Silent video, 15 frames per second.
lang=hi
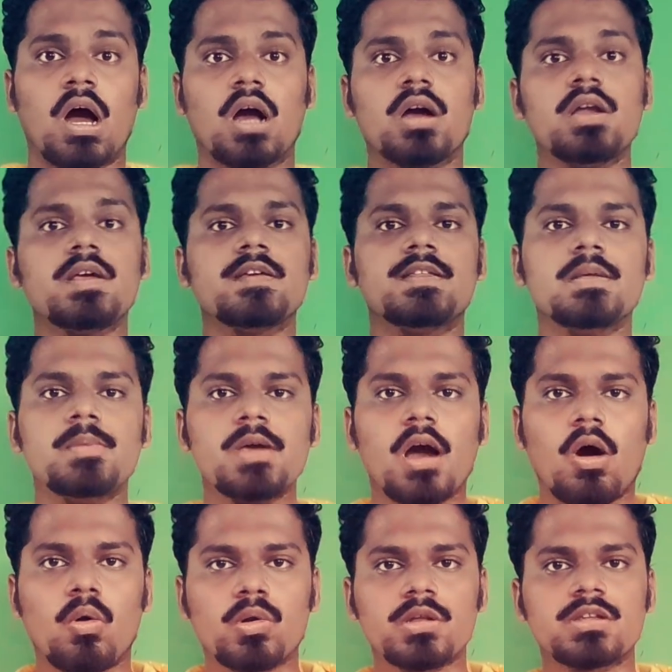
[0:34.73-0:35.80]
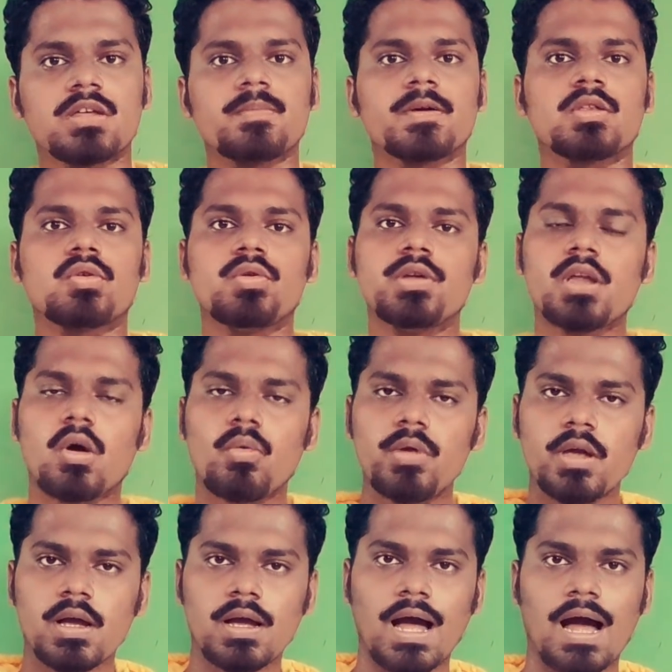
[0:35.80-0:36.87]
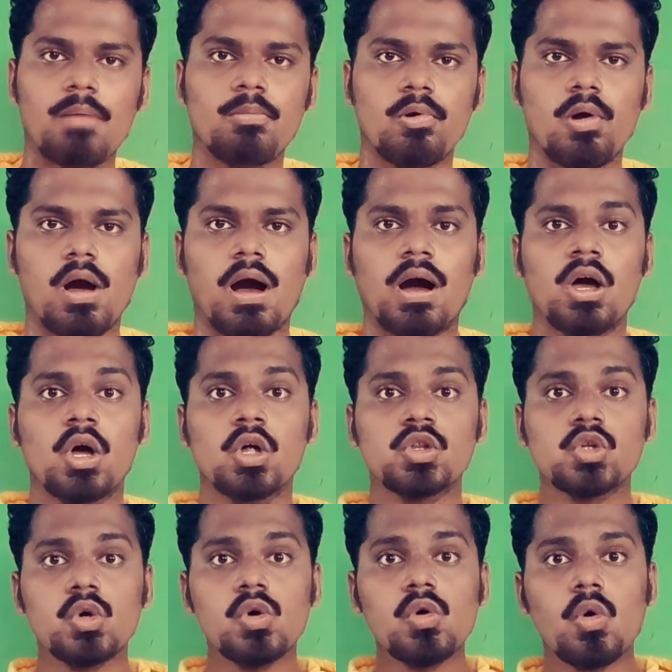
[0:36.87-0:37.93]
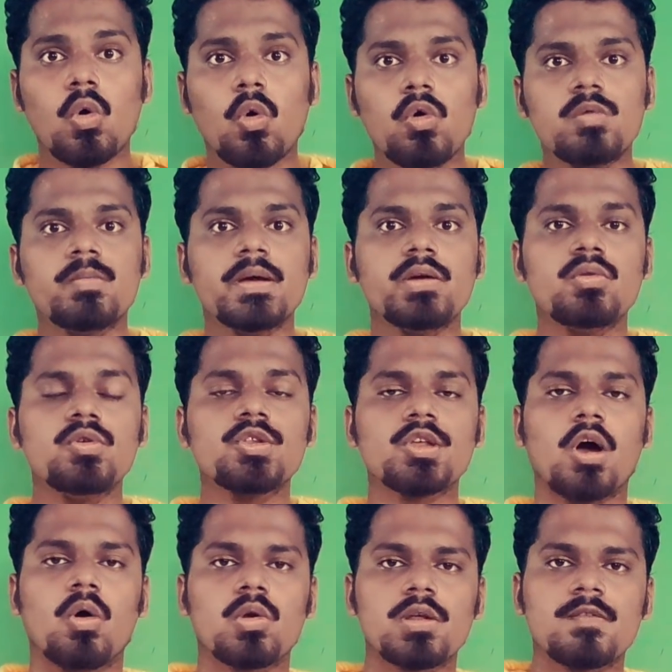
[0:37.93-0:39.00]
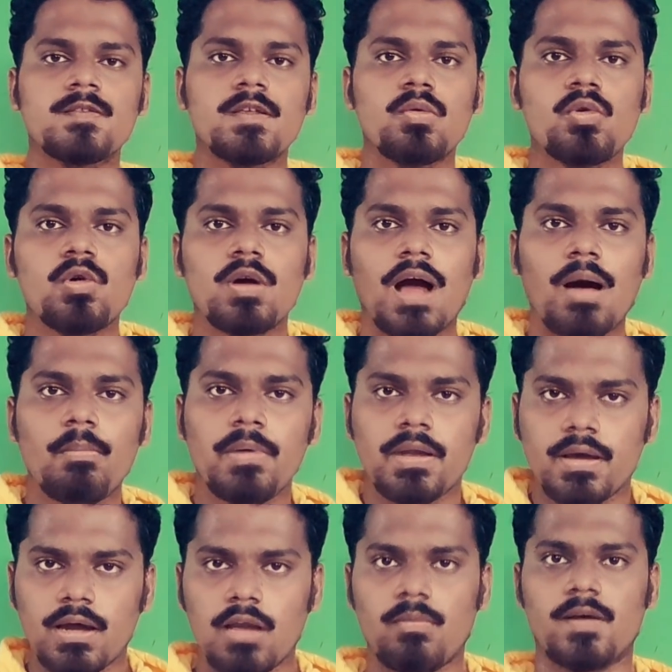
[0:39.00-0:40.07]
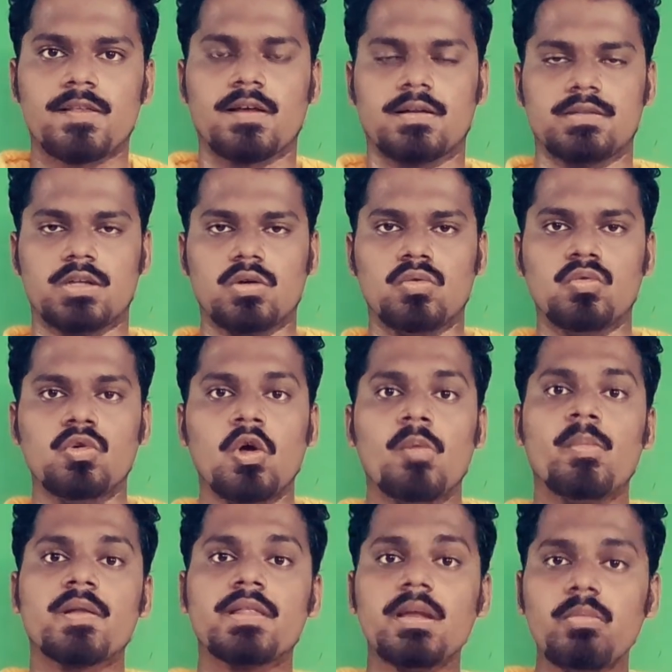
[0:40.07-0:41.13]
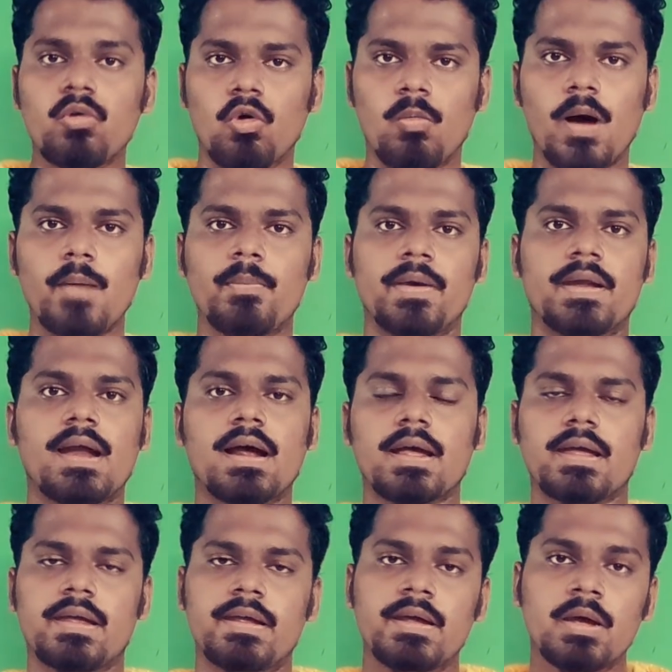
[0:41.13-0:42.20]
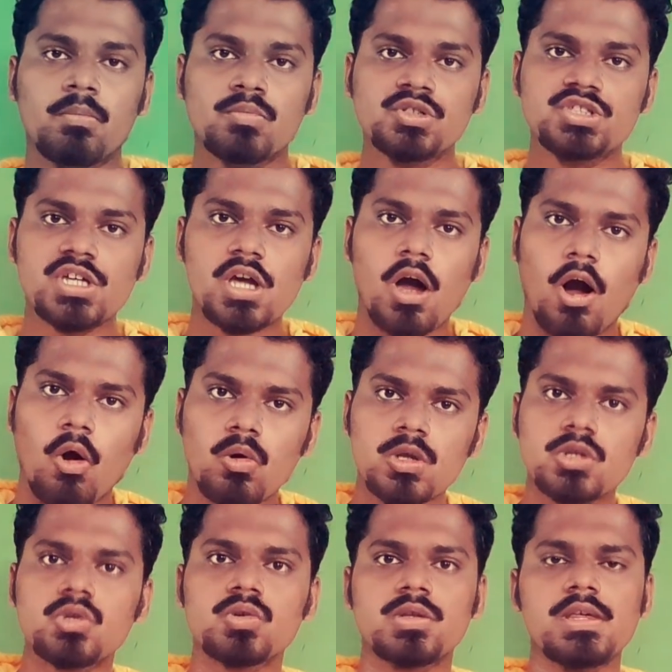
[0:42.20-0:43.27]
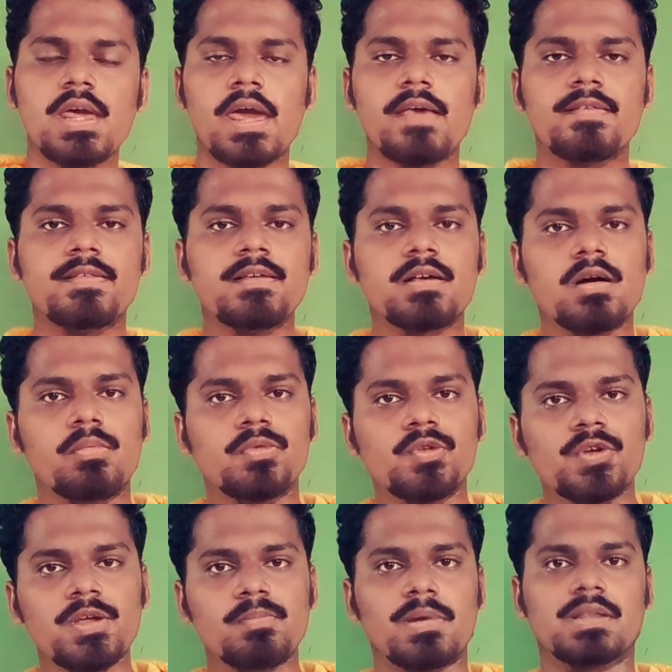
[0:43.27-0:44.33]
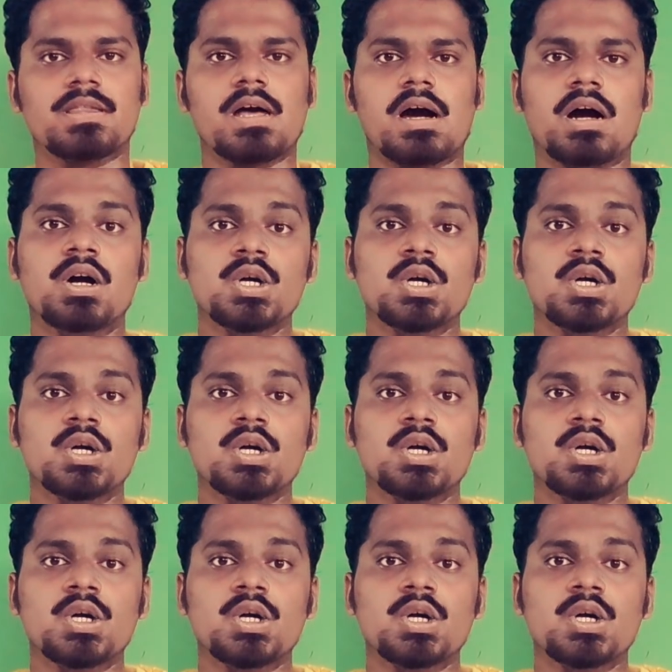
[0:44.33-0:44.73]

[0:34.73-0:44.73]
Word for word: अगर किसी भी औरत के पास कोई ना कोई काम होगा तो वो मैं उस औरत से वो काम निकलवा सकता हूँ मतलब घुमा फिरा के मुझे औरतों की ऐसी कमज़ोरी बता